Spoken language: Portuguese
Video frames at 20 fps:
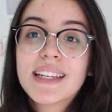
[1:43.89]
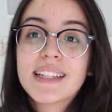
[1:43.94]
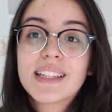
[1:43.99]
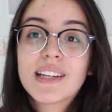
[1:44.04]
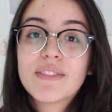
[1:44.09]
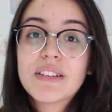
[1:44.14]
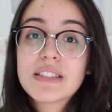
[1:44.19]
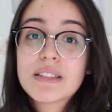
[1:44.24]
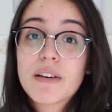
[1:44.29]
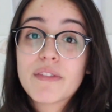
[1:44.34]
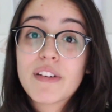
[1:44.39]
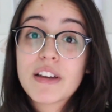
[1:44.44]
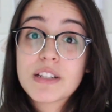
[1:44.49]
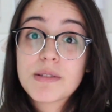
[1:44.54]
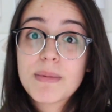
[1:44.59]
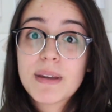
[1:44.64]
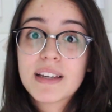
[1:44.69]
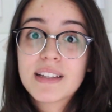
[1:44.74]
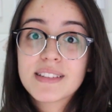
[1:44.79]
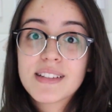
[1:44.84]
Então vai ser uma
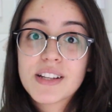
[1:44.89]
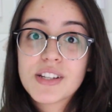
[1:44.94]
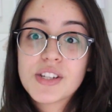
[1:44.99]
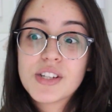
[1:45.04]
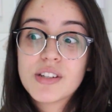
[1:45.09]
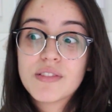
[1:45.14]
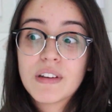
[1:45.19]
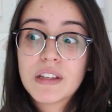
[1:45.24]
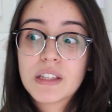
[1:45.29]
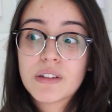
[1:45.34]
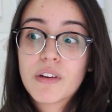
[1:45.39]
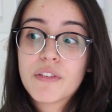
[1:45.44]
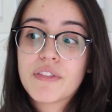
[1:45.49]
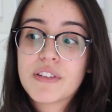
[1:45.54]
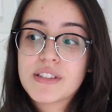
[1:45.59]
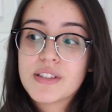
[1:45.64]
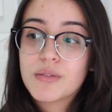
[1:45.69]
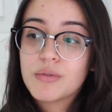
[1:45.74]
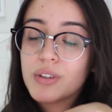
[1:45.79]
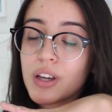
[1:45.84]
viagem bem cansativa, então eu vou
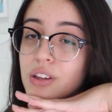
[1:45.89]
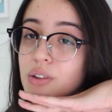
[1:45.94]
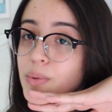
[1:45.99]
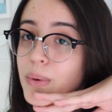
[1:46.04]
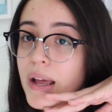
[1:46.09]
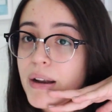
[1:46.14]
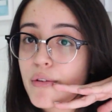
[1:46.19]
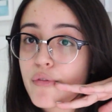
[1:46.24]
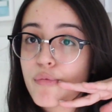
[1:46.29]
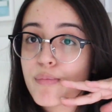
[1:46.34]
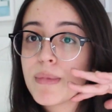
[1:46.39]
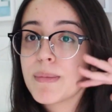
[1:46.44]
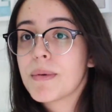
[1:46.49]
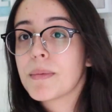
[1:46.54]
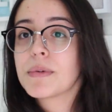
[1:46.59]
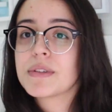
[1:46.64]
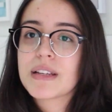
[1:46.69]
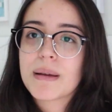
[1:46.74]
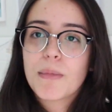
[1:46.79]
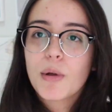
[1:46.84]
fazer um Get Ready With Me
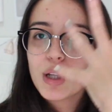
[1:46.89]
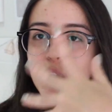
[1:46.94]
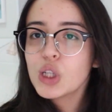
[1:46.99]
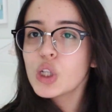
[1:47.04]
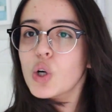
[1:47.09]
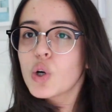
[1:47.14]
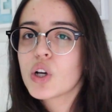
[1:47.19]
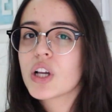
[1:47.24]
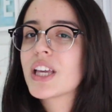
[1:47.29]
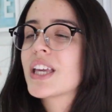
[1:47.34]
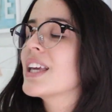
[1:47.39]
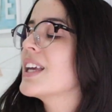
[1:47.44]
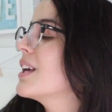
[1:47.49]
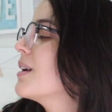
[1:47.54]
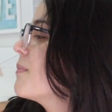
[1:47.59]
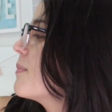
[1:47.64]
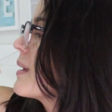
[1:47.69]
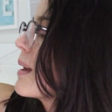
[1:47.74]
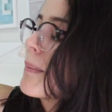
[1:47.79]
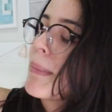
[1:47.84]
pra mostrar meu
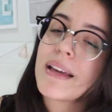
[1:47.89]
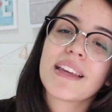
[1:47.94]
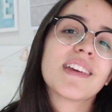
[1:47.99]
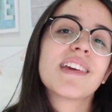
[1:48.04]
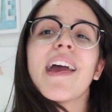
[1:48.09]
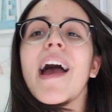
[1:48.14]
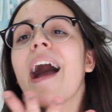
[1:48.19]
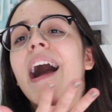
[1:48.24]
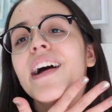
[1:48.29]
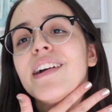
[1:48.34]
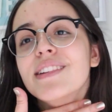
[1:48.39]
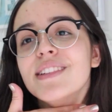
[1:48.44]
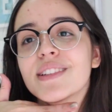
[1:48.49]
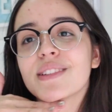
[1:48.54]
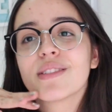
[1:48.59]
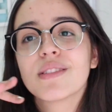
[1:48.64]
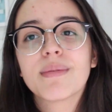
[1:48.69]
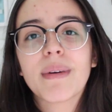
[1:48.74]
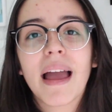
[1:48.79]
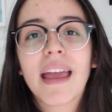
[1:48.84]
look, minha
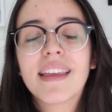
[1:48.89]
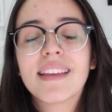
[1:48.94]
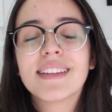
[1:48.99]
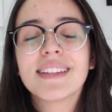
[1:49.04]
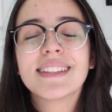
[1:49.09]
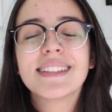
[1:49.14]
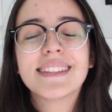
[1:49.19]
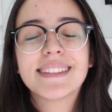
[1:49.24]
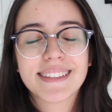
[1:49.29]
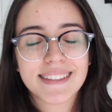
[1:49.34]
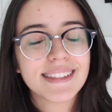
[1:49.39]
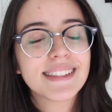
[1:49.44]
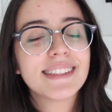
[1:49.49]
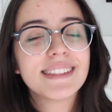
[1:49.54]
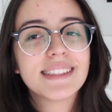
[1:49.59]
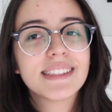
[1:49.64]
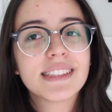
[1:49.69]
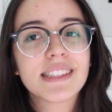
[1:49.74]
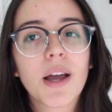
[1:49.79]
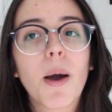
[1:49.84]
maquiagem e tudo mais.
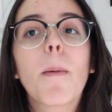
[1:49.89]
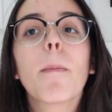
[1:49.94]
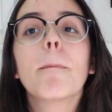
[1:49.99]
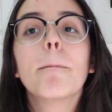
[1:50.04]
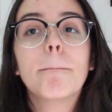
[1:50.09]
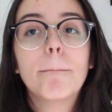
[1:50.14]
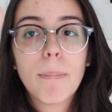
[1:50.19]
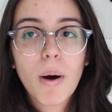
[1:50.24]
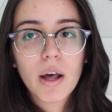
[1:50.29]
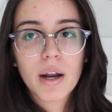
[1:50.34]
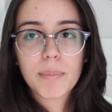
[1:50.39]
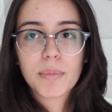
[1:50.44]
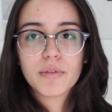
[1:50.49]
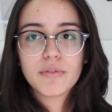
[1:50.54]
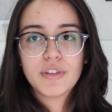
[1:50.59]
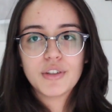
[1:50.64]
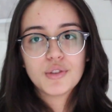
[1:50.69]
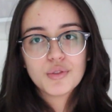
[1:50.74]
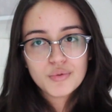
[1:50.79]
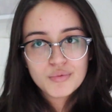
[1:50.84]
Então, bora
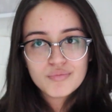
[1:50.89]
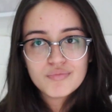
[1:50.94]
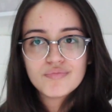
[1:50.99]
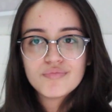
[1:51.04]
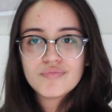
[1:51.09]
pro vídeo.